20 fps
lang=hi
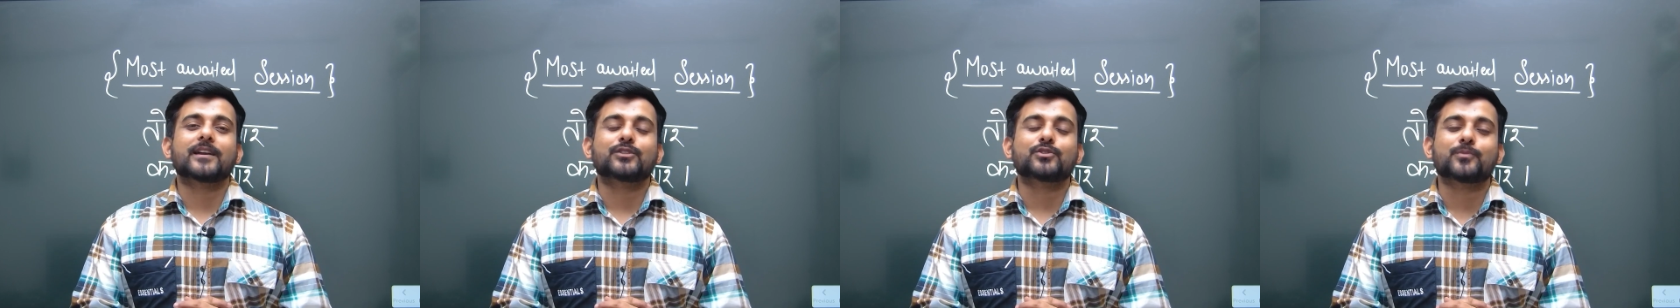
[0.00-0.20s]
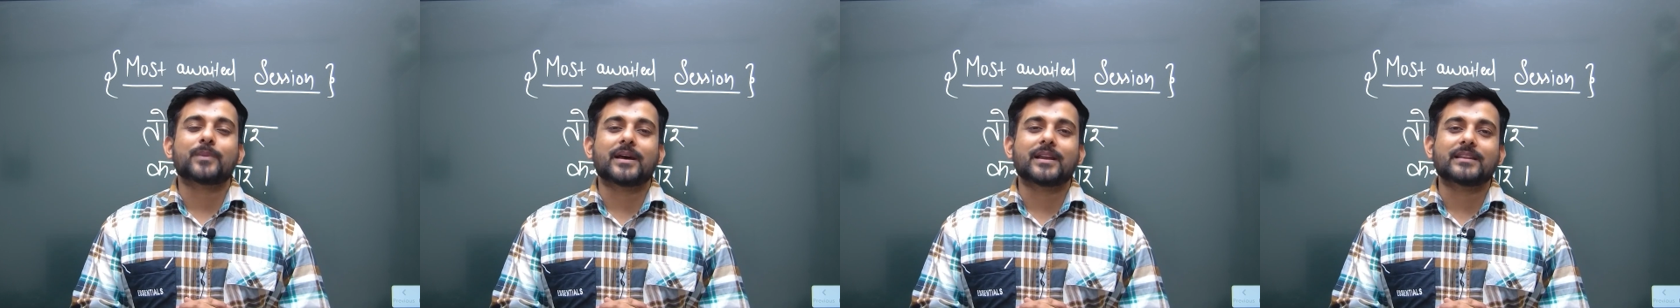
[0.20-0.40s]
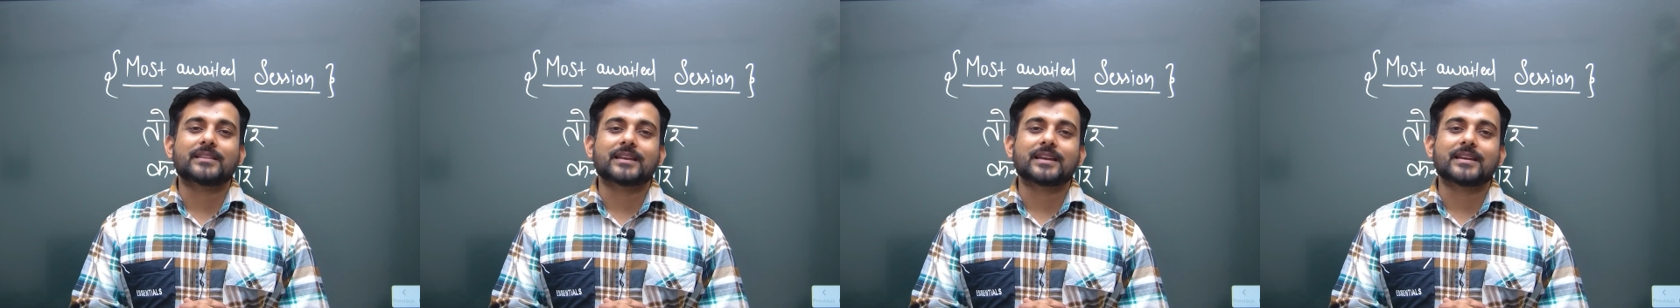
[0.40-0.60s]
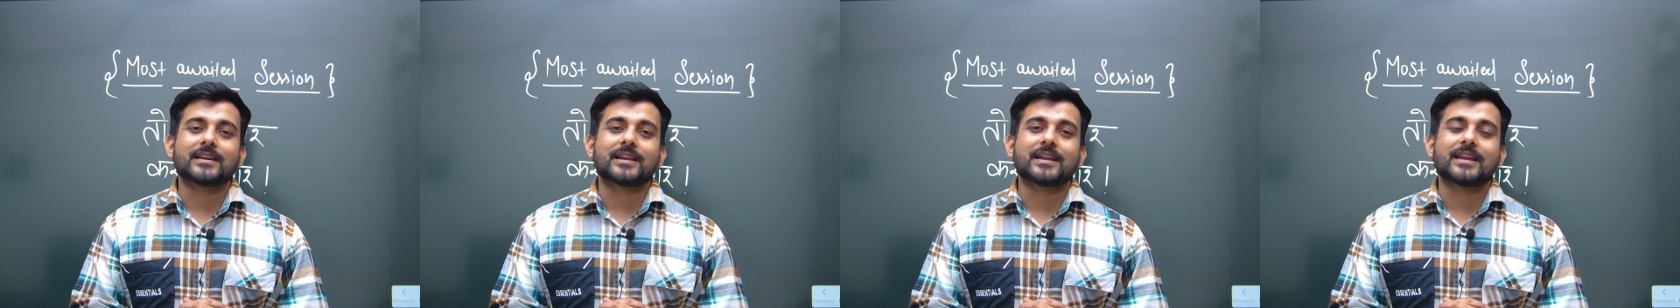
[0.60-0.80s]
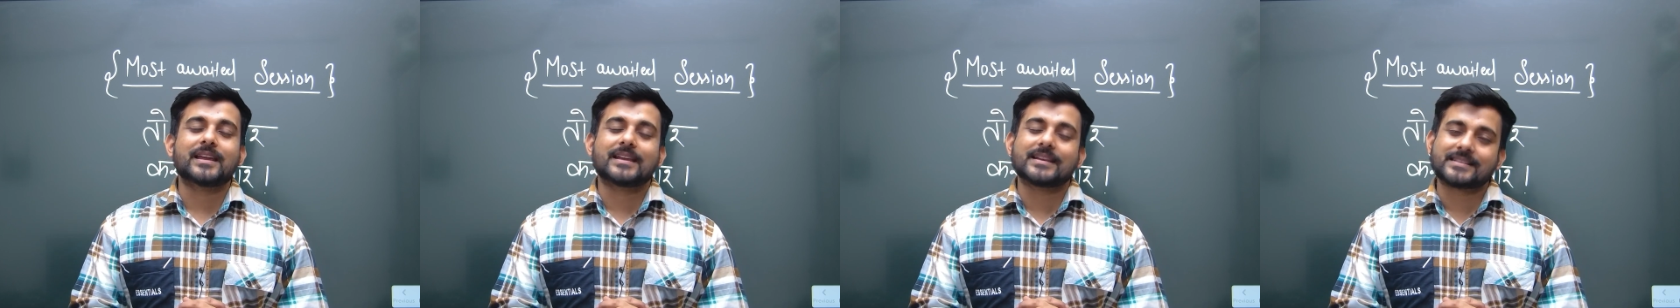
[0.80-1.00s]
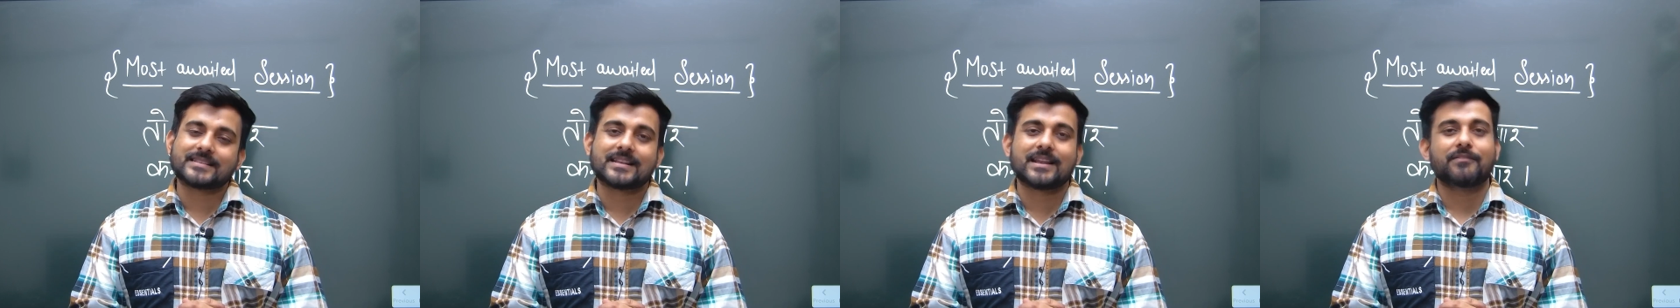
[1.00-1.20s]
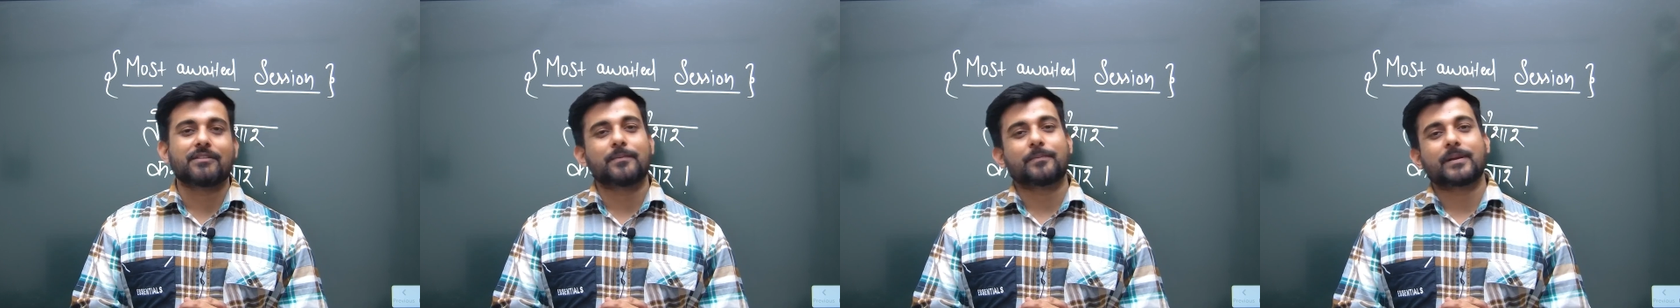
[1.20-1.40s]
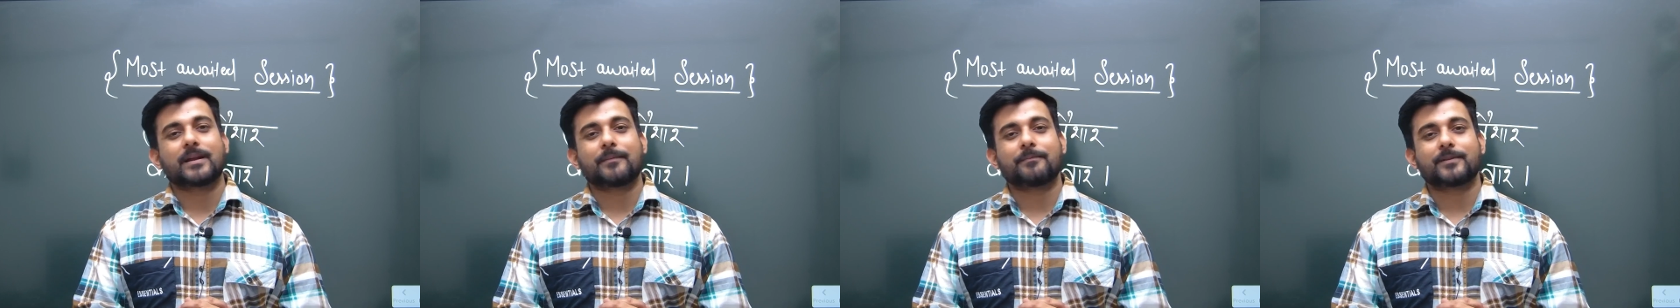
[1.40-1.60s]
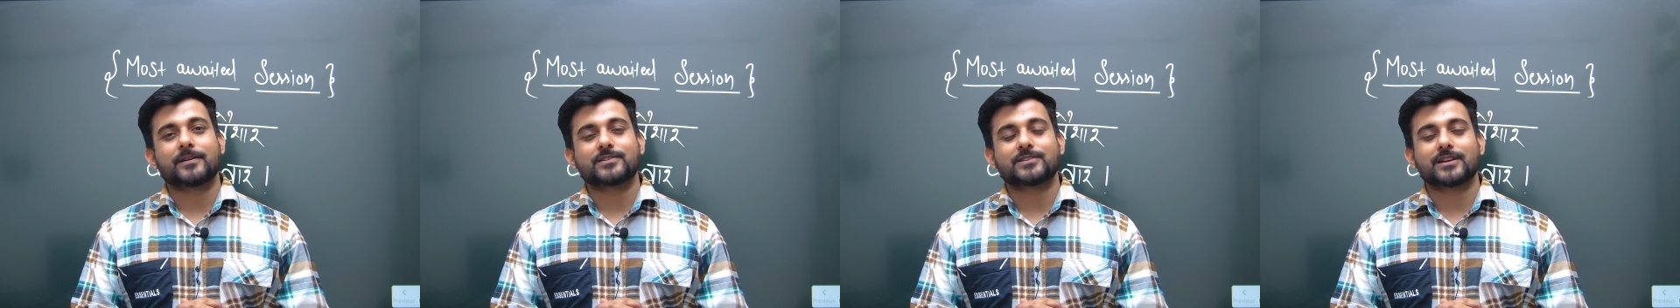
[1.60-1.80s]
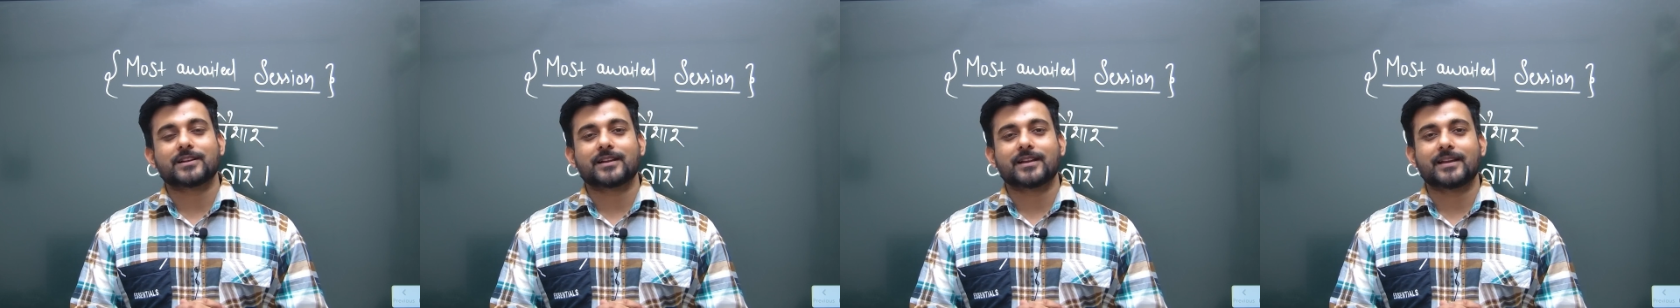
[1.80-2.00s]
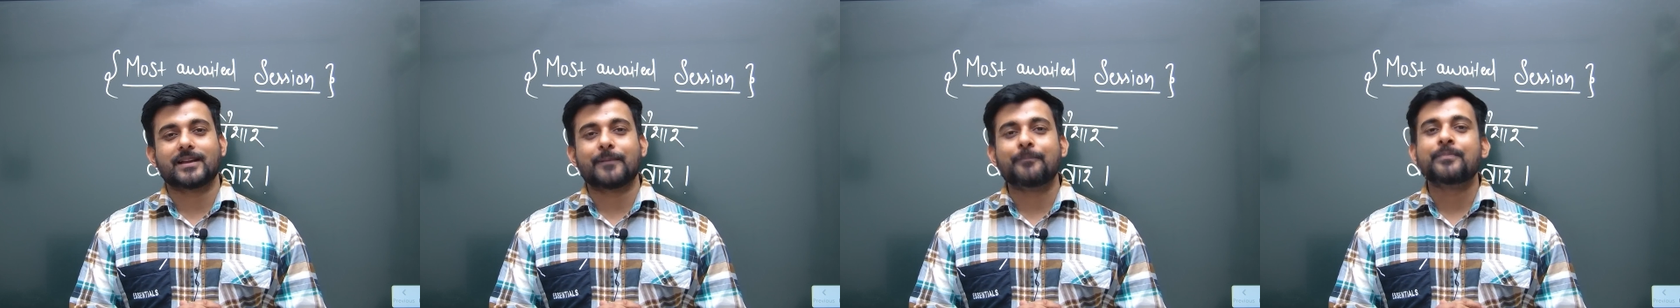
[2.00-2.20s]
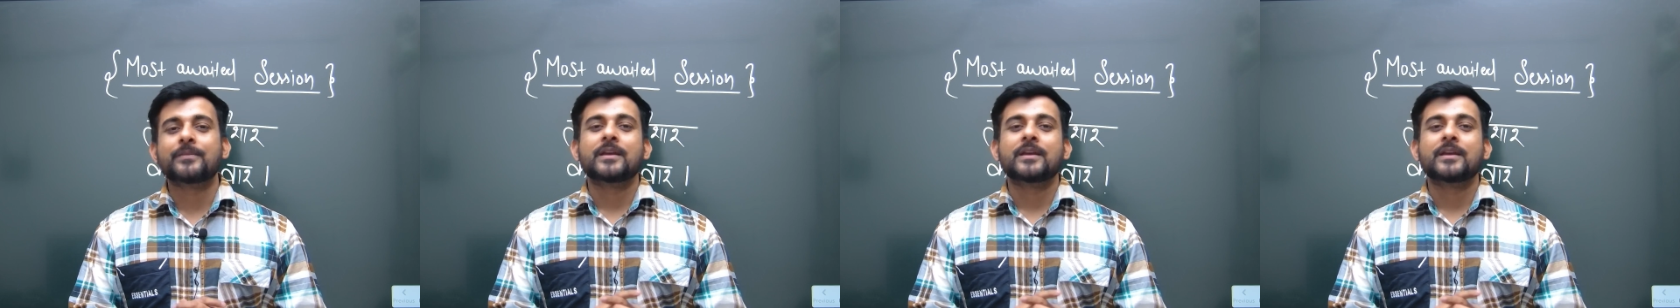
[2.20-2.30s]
तुम्हारी तैयारी किस लेवल पर आपका चल रही है